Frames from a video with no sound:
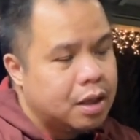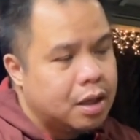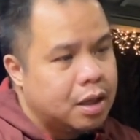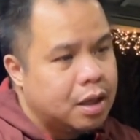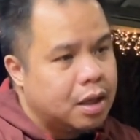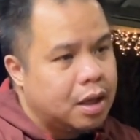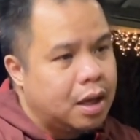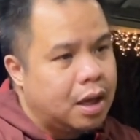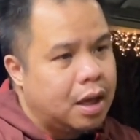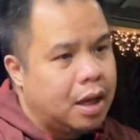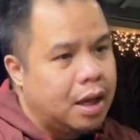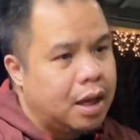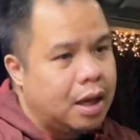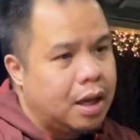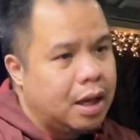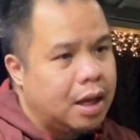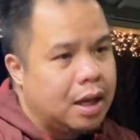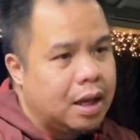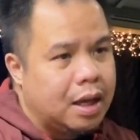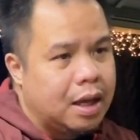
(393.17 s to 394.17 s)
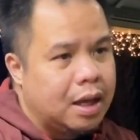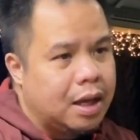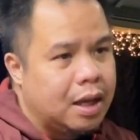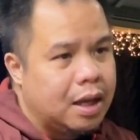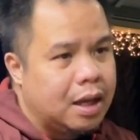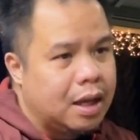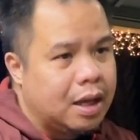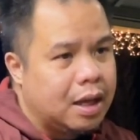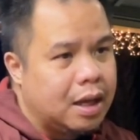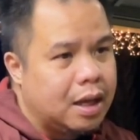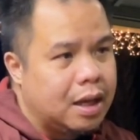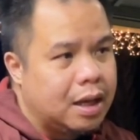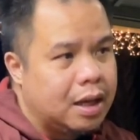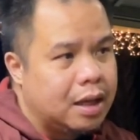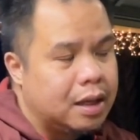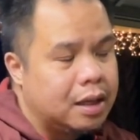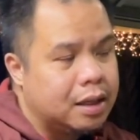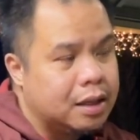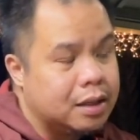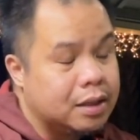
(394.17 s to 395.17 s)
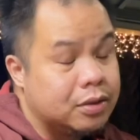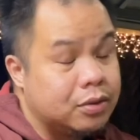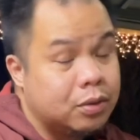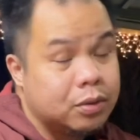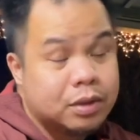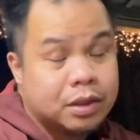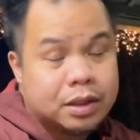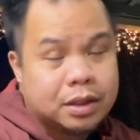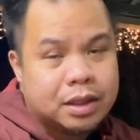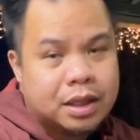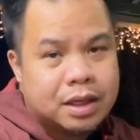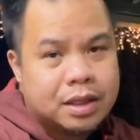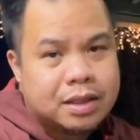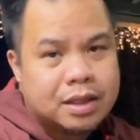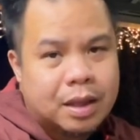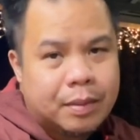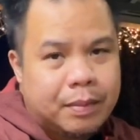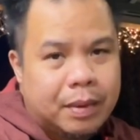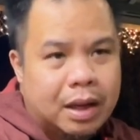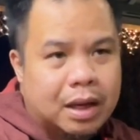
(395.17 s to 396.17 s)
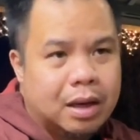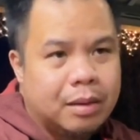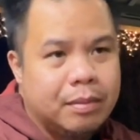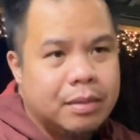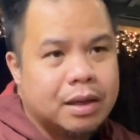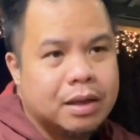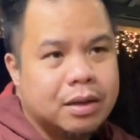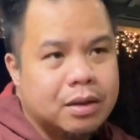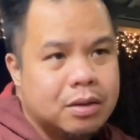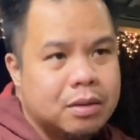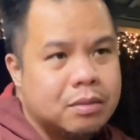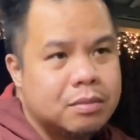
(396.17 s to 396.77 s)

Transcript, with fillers: Uh, so 13 is napakalamig, no?